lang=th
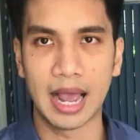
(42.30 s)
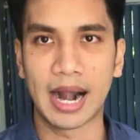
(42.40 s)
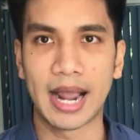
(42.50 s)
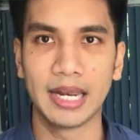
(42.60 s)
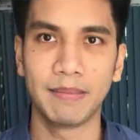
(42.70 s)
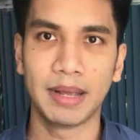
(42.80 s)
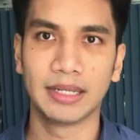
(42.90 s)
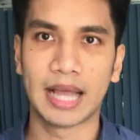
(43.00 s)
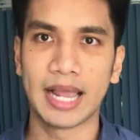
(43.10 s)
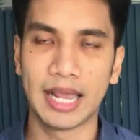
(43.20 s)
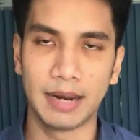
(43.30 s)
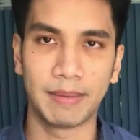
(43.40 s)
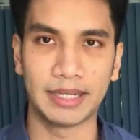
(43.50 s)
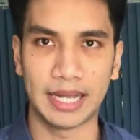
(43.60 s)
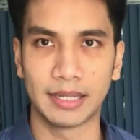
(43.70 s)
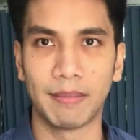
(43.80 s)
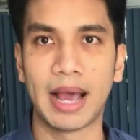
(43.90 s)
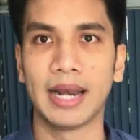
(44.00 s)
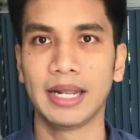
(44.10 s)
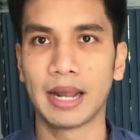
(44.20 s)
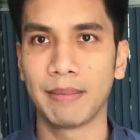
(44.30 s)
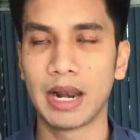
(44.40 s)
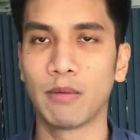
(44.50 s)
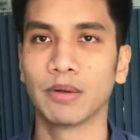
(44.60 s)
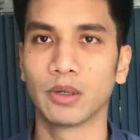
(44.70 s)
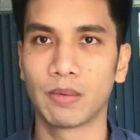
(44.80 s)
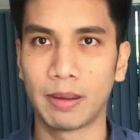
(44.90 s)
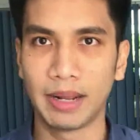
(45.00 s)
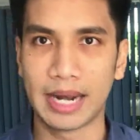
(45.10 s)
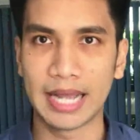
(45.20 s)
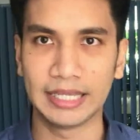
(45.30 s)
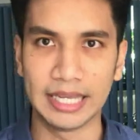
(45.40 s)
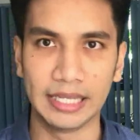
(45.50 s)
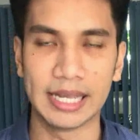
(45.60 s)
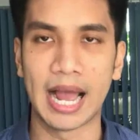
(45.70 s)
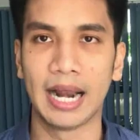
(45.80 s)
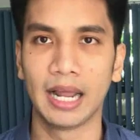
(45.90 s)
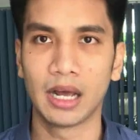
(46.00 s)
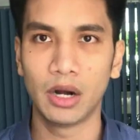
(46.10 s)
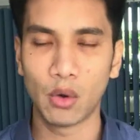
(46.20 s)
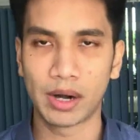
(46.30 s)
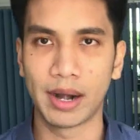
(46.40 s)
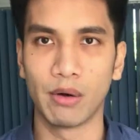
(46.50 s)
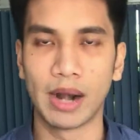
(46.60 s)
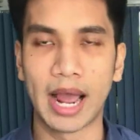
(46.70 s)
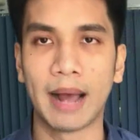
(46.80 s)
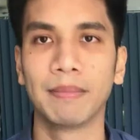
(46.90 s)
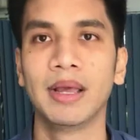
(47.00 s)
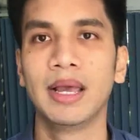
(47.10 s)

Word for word: อะไรที่เป็นสาเหตุและปัจจัยสำคัญที่ทำให้เราประสบความสำเร็จได้จริงจัง แล้วก็รวดเร็วนะครับ